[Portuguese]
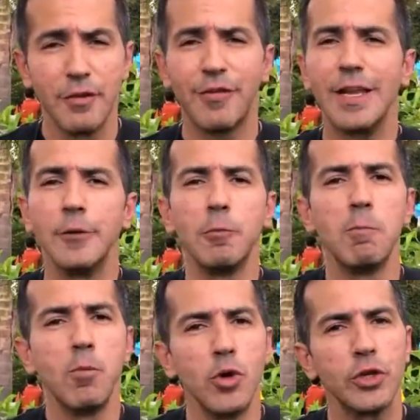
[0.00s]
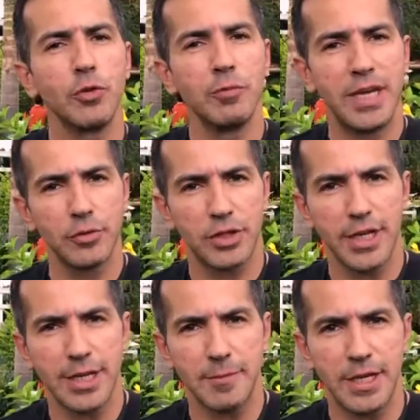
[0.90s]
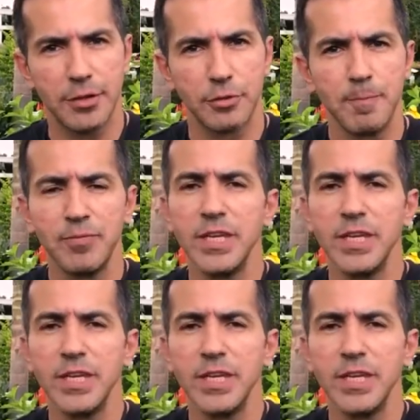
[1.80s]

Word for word: falando muito bem do treinamento